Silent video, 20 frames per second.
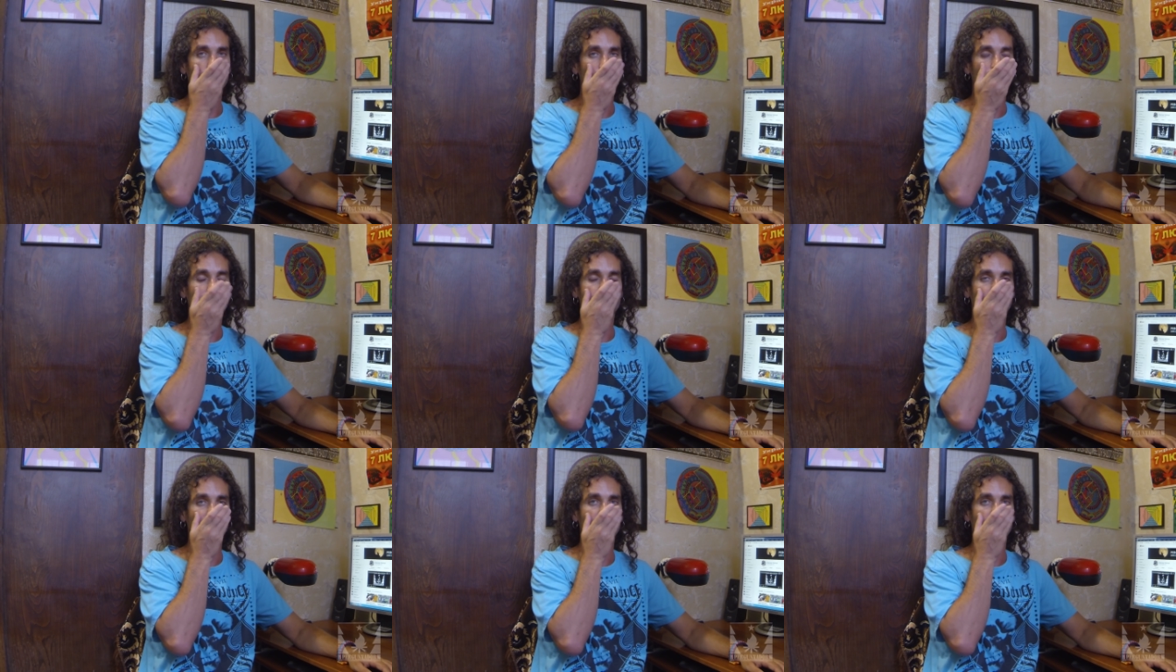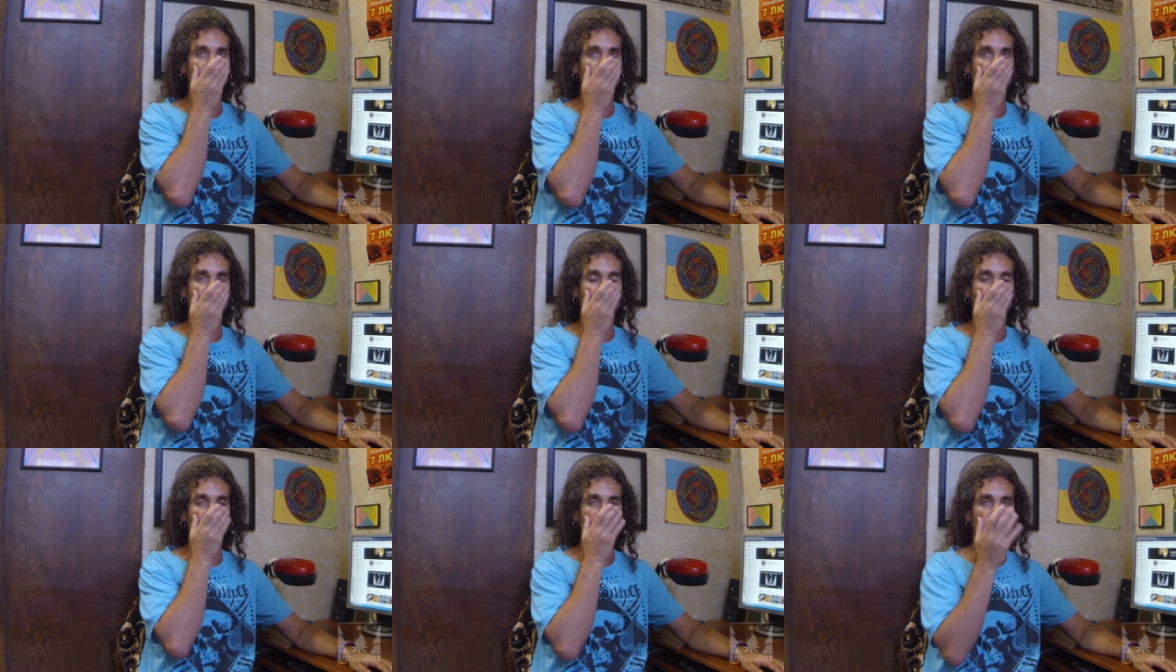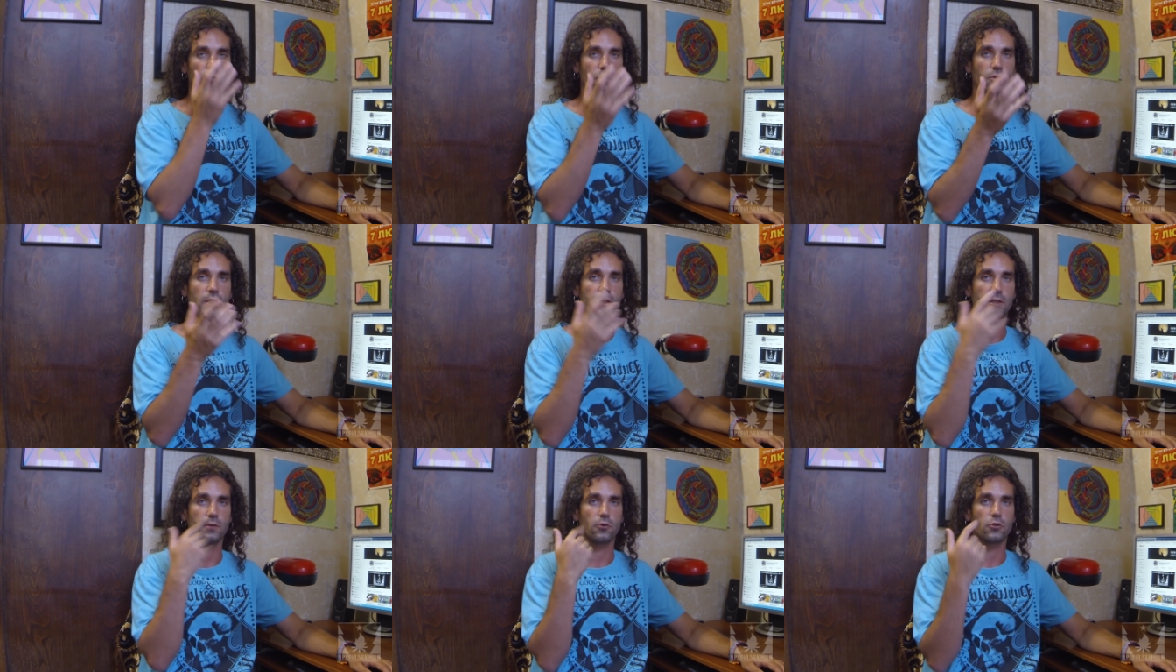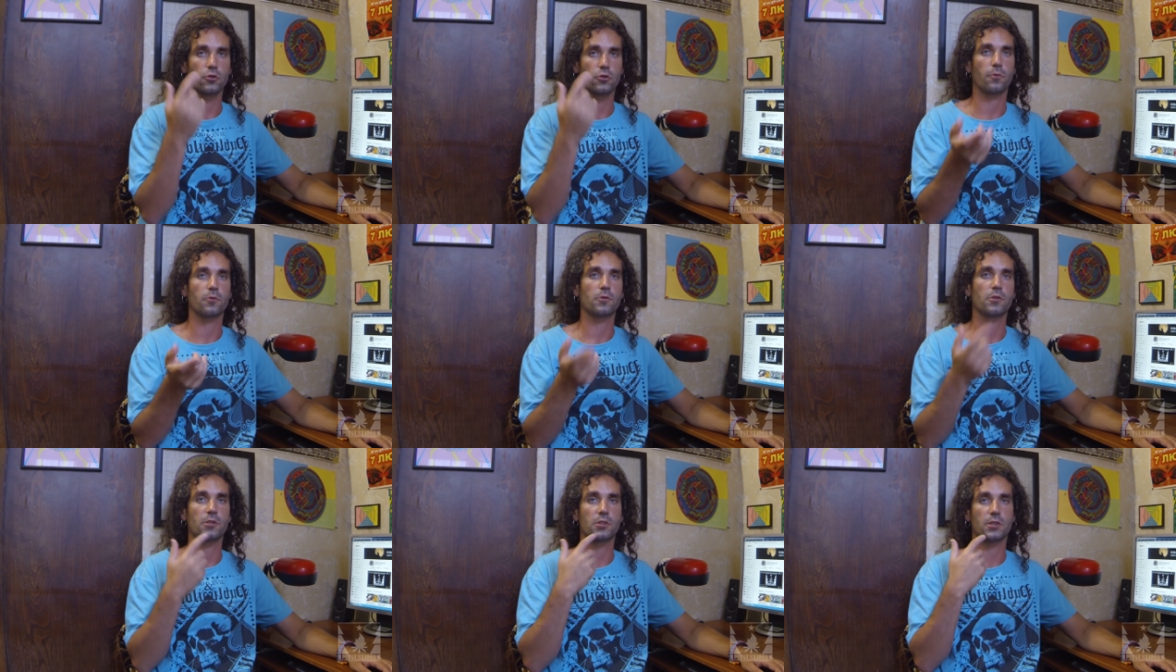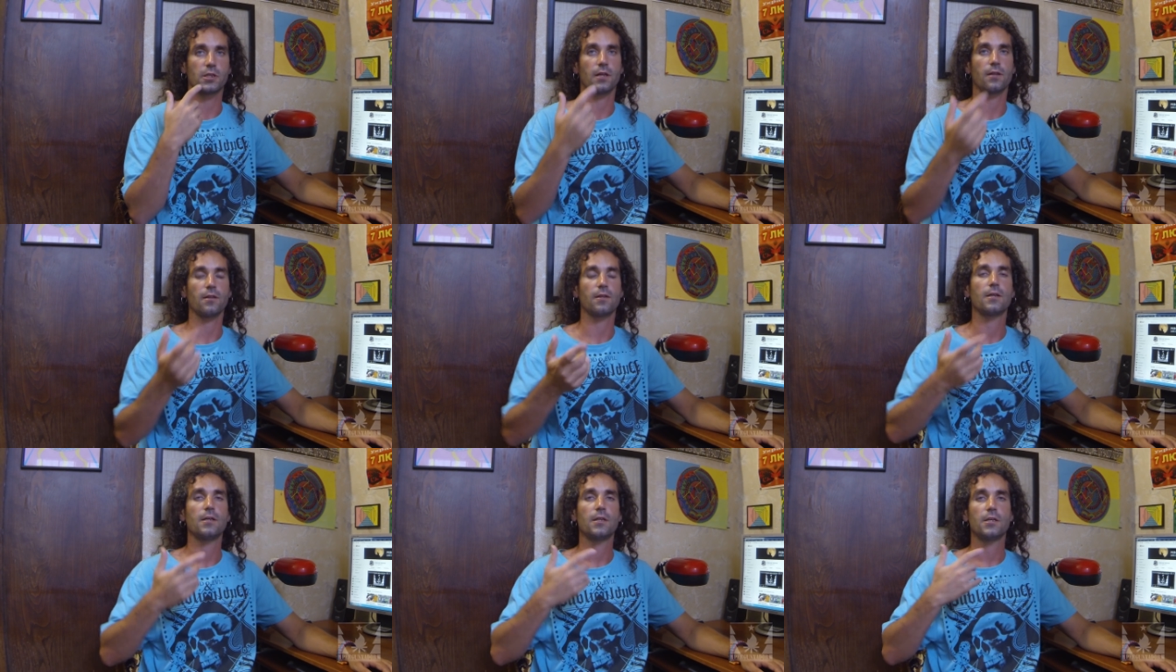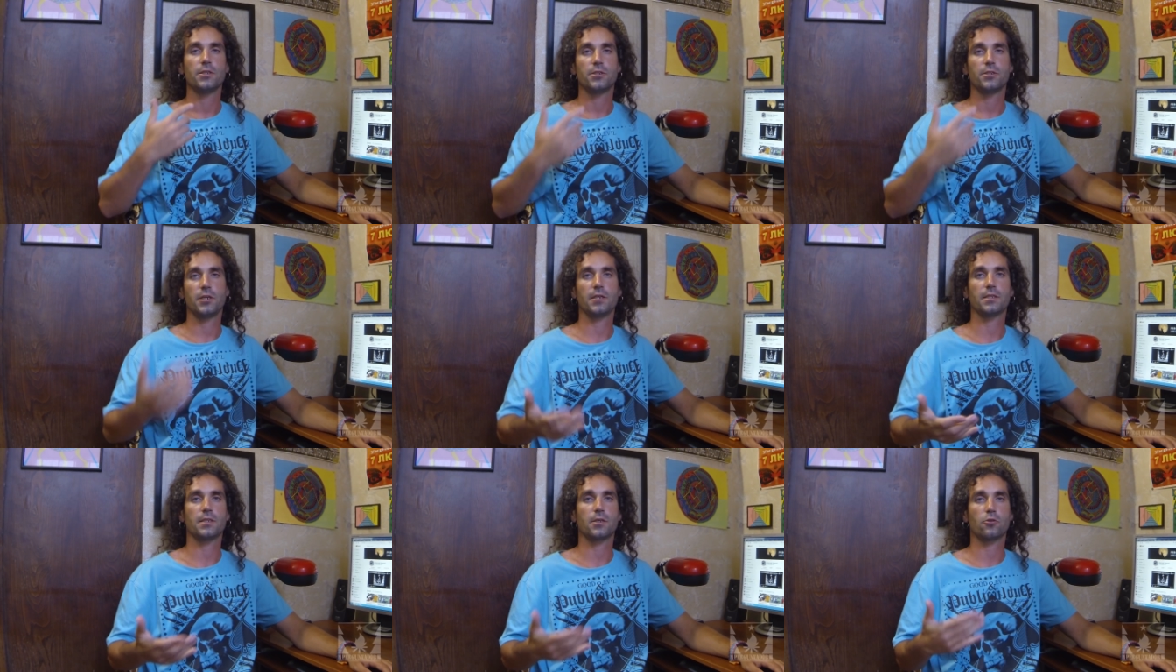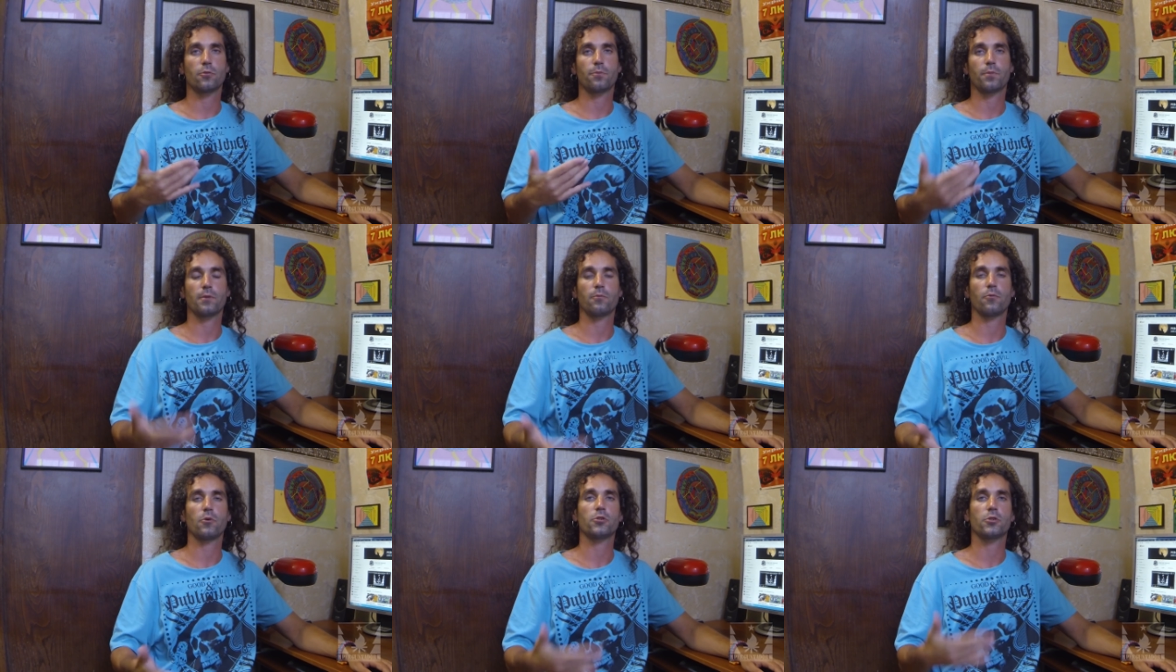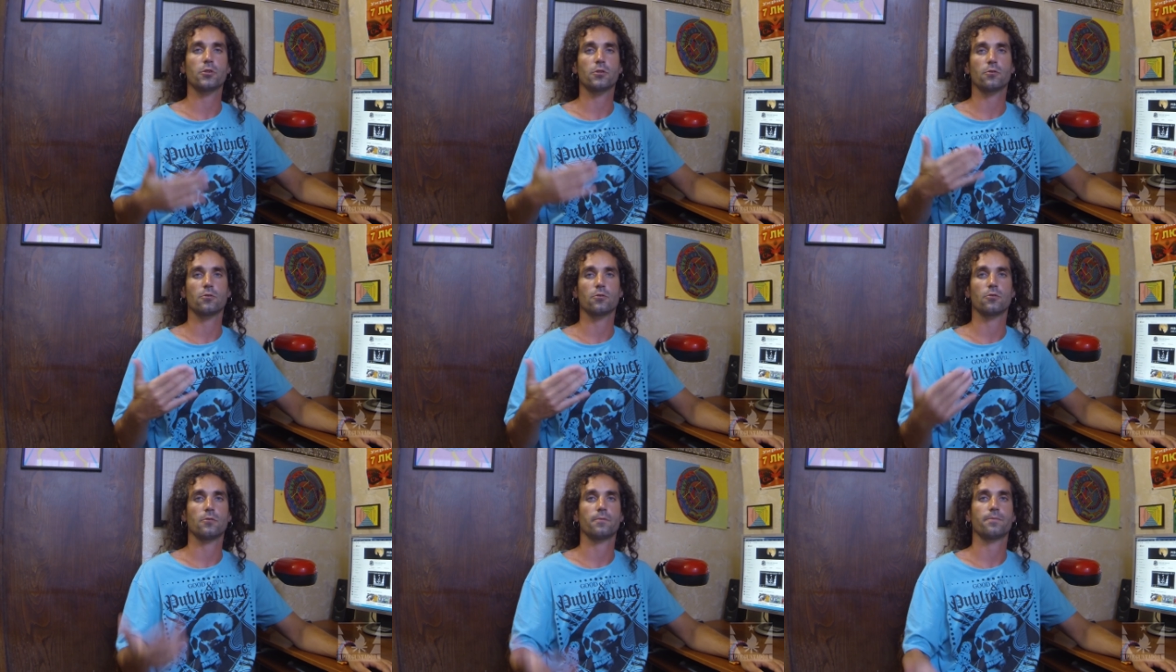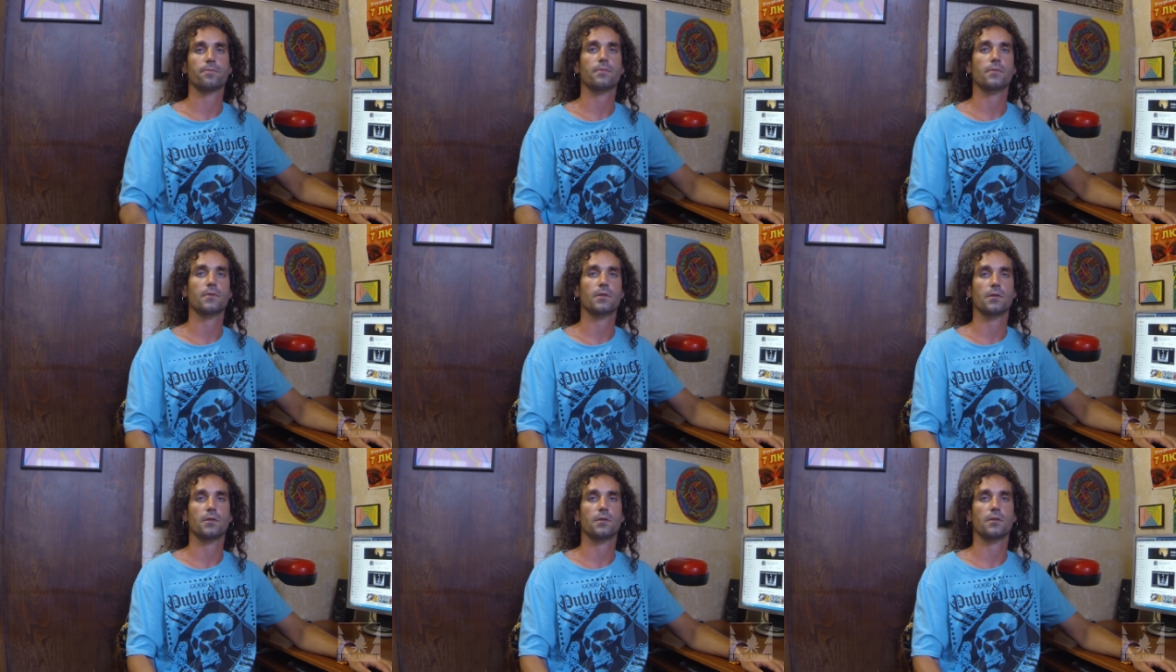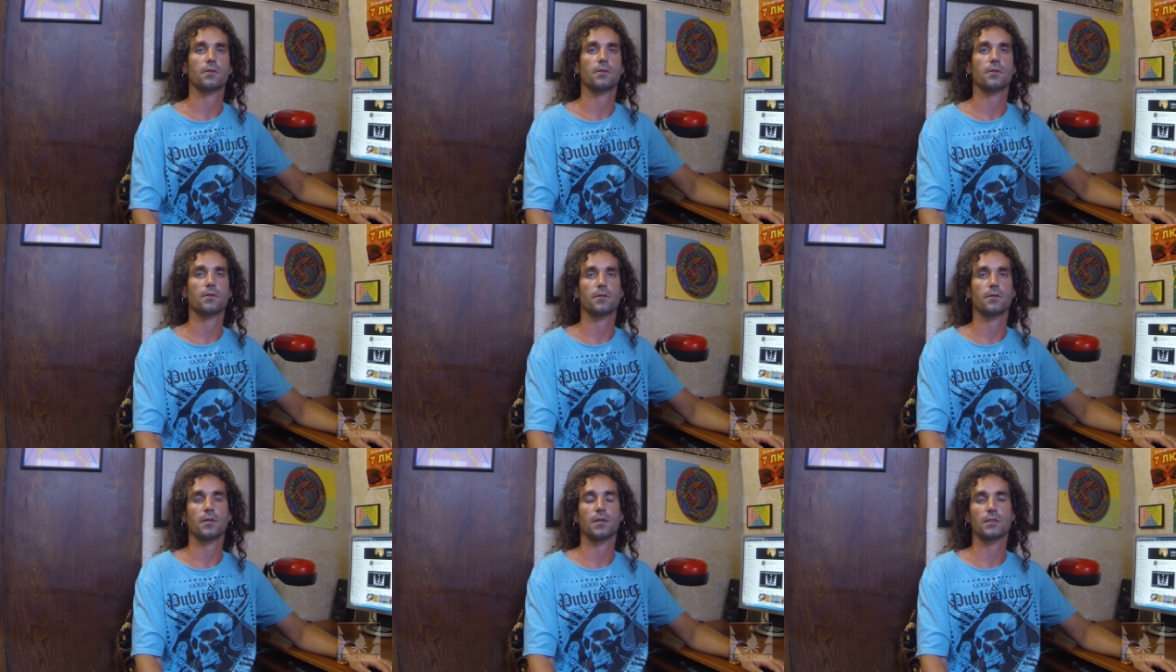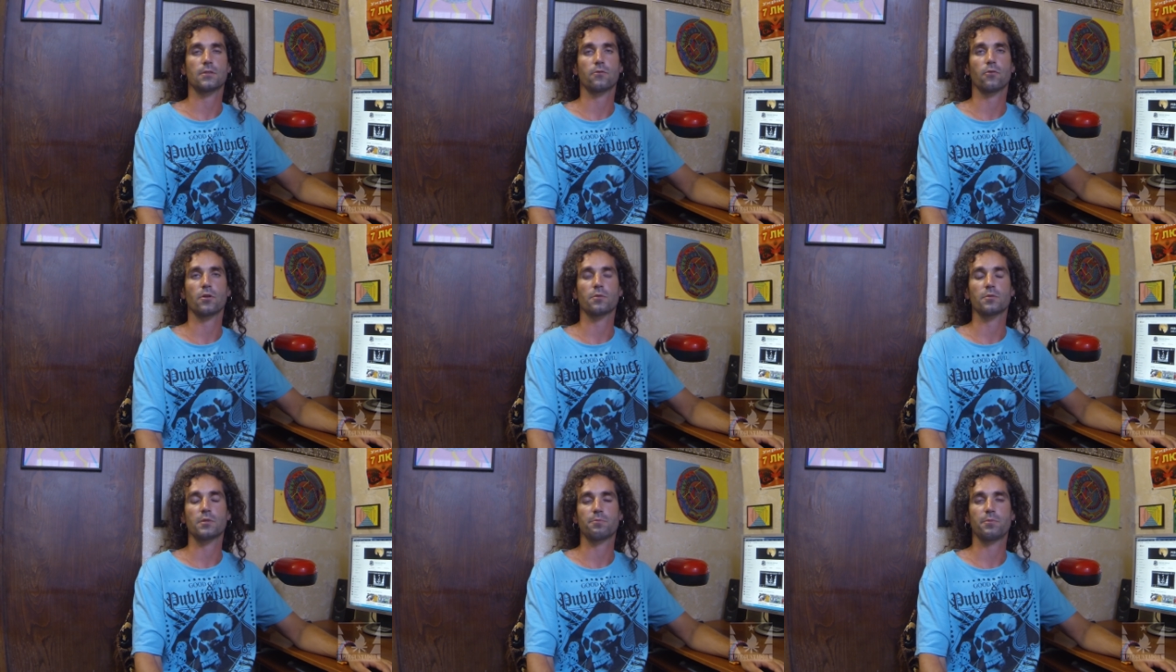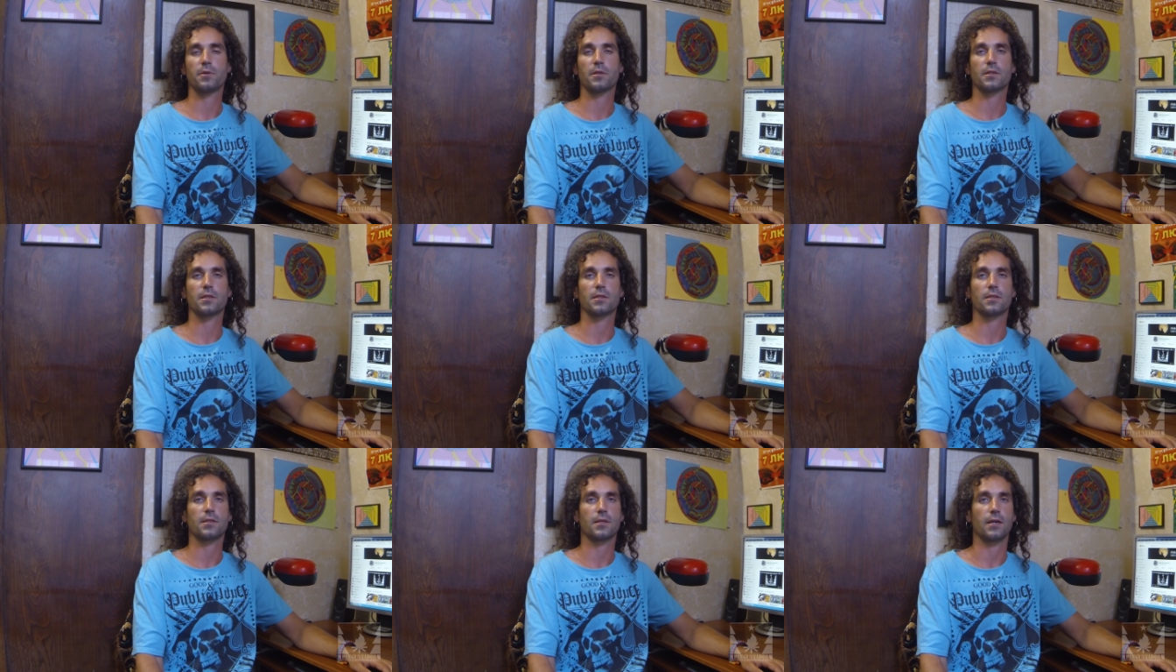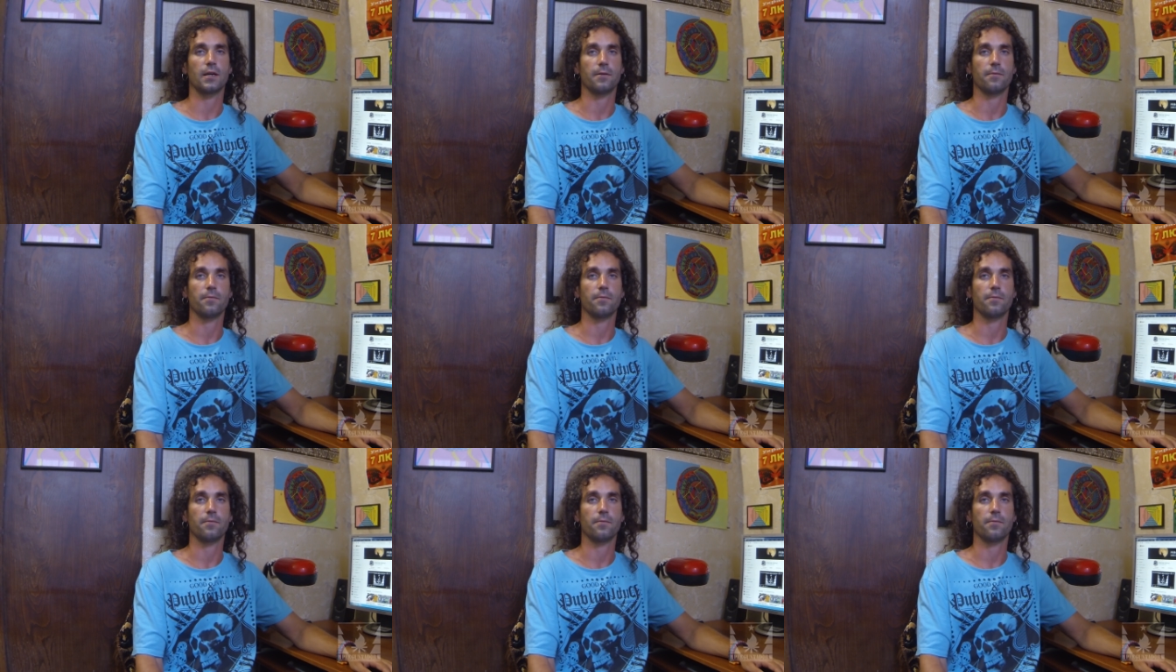то есть подносим к лицу для того, чтобы он дышал через эту промоченную э, раствором спирта ткань.